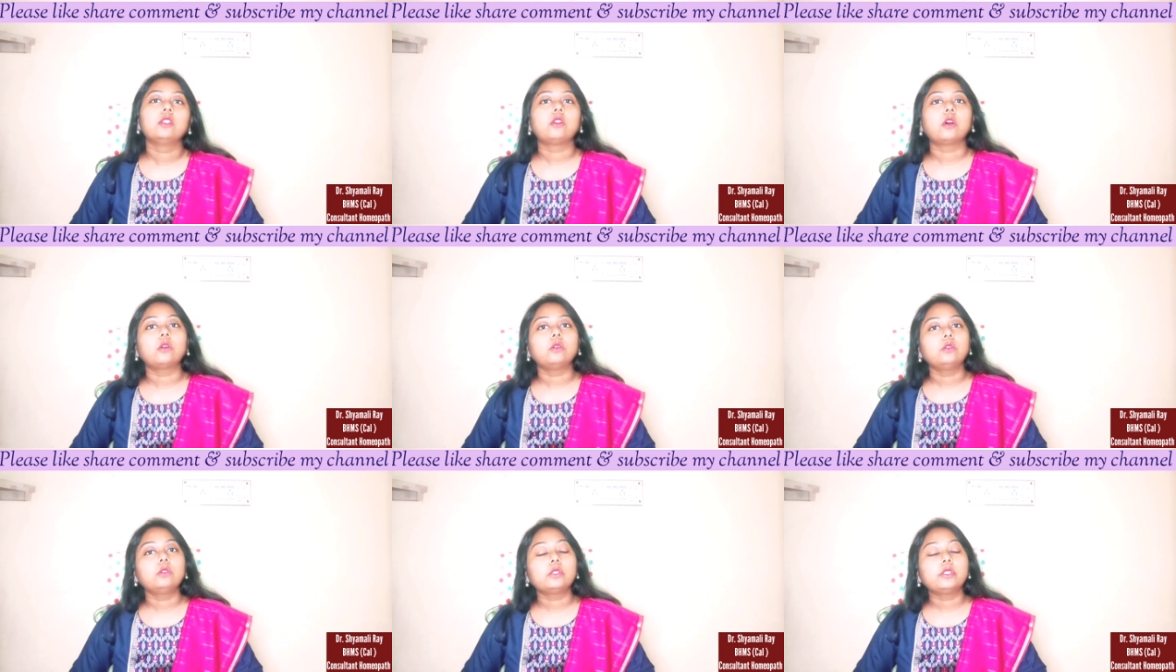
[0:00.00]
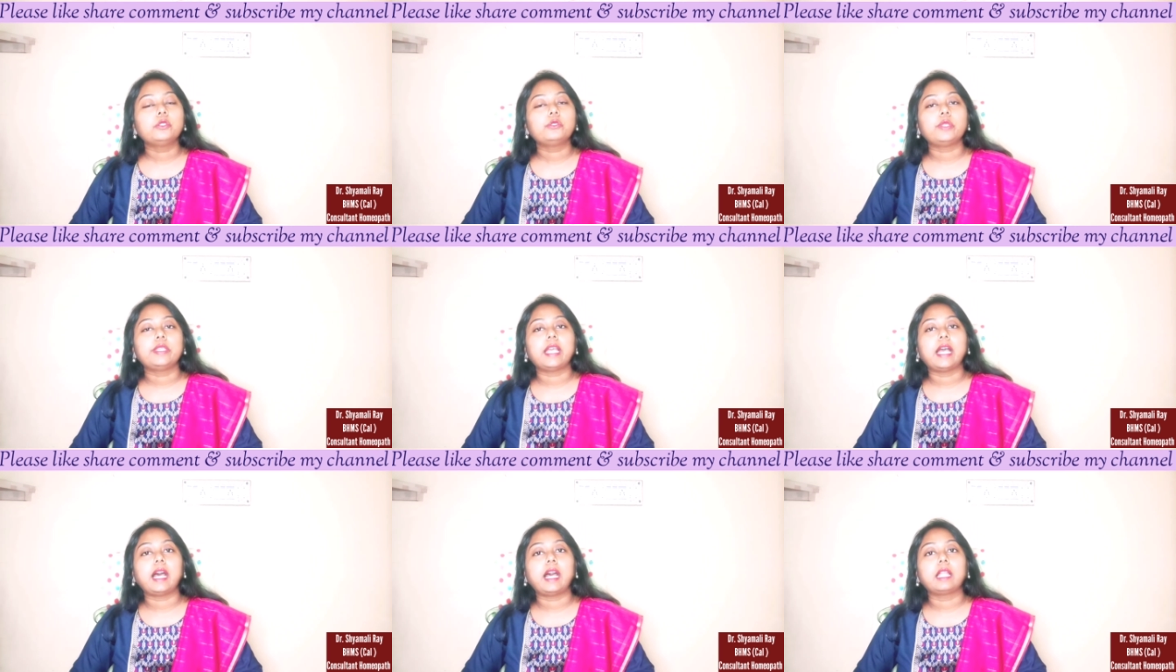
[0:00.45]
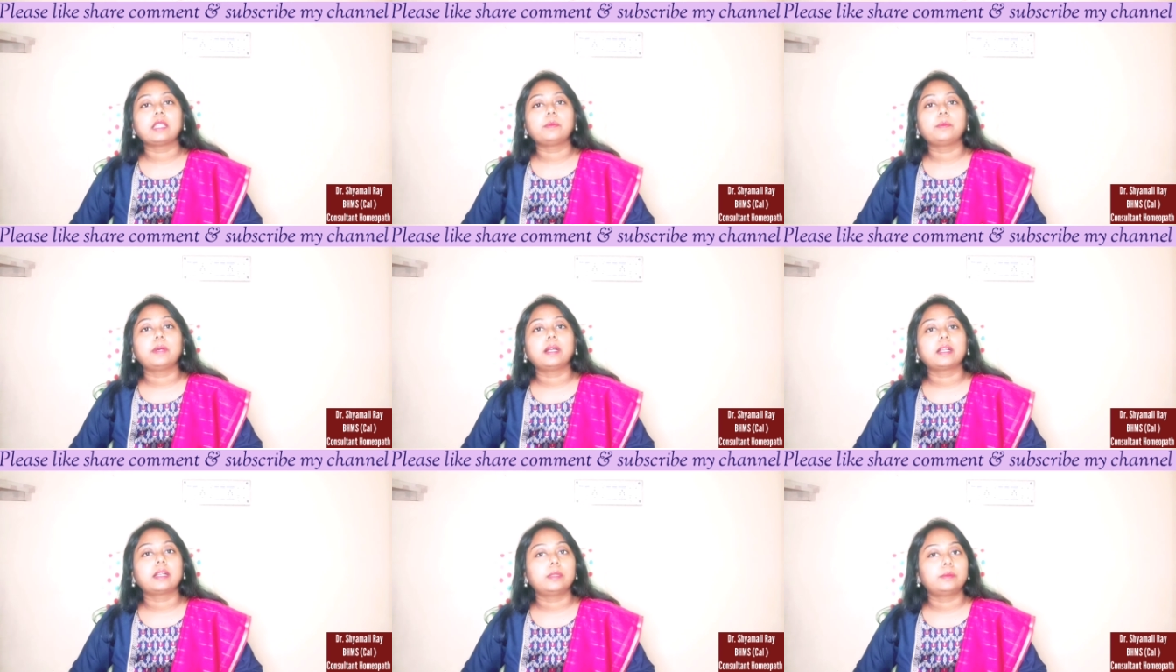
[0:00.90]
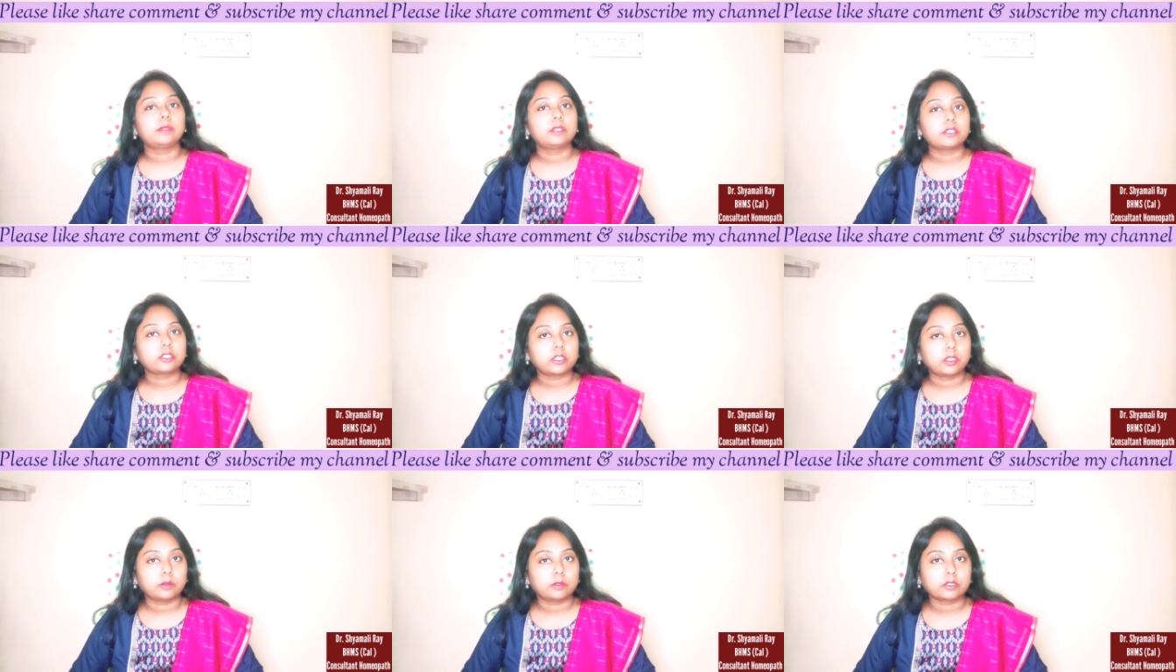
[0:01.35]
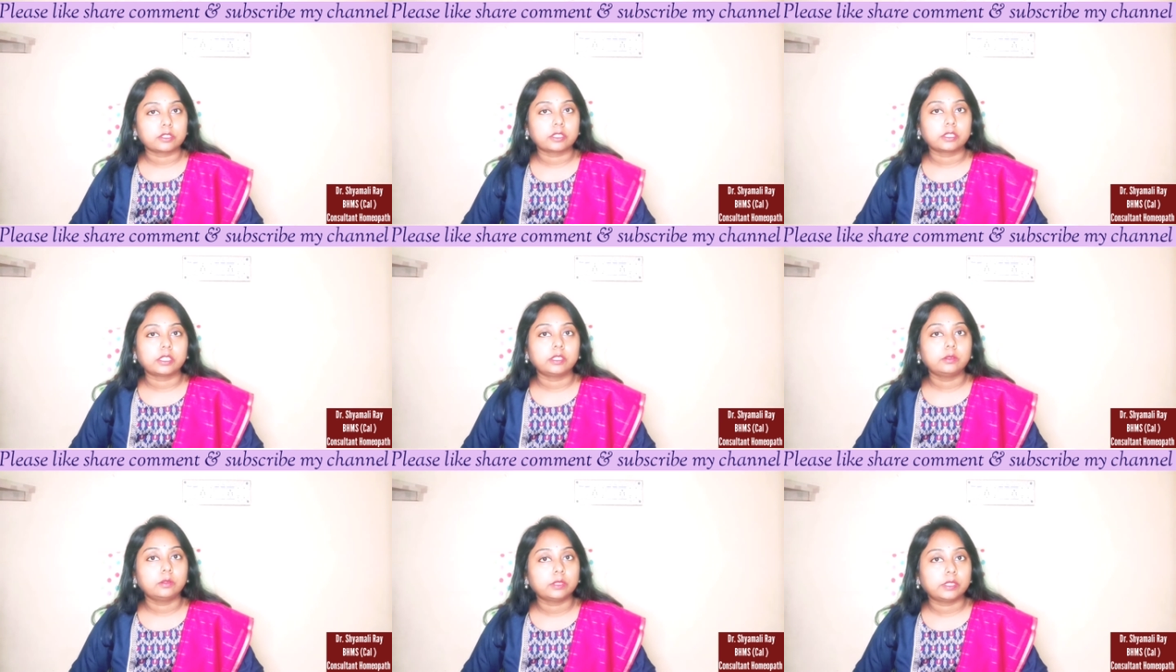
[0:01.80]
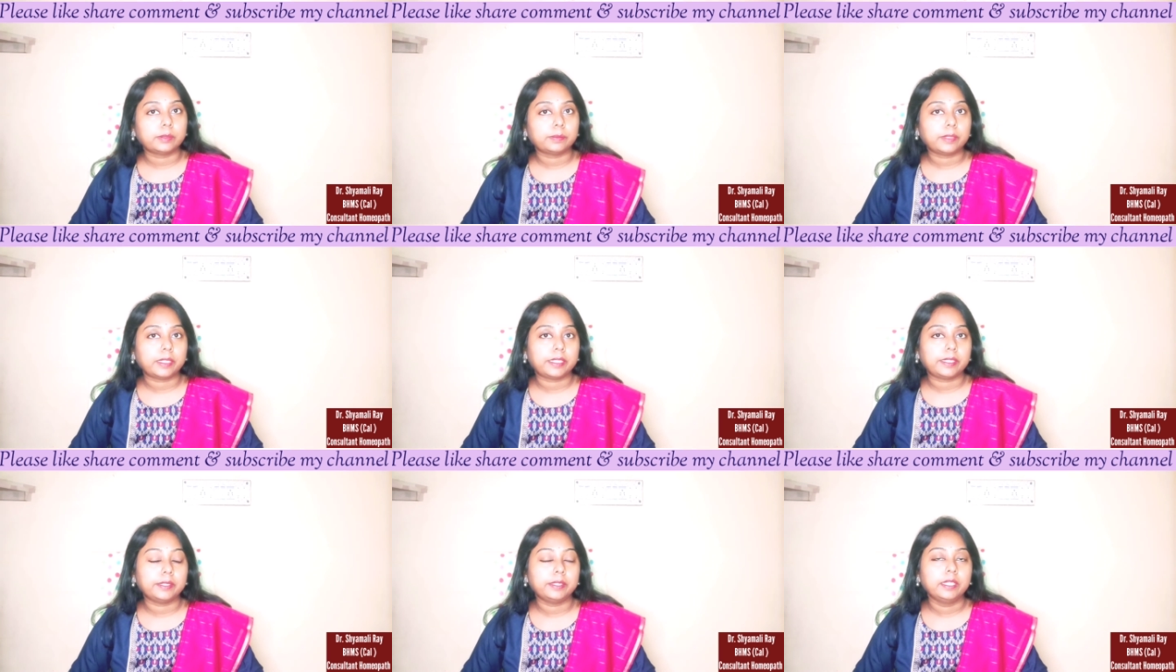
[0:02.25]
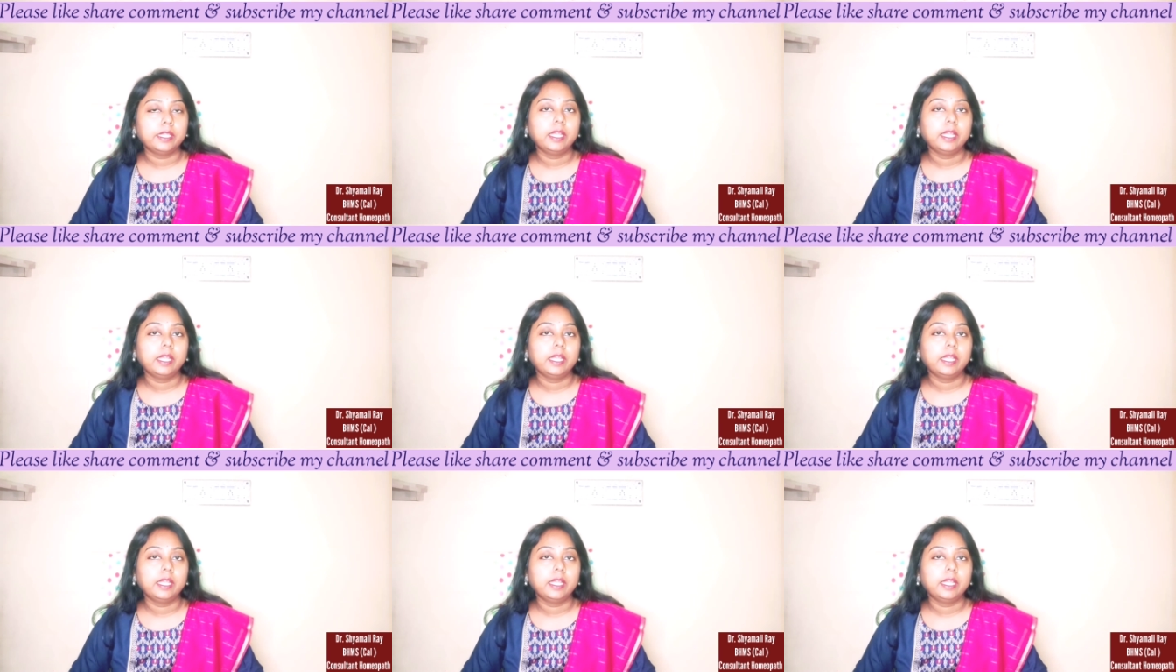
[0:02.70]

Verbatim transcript: তখনও কিন্তু এই হাত পা কাপার সমস্যাটা হতে পারে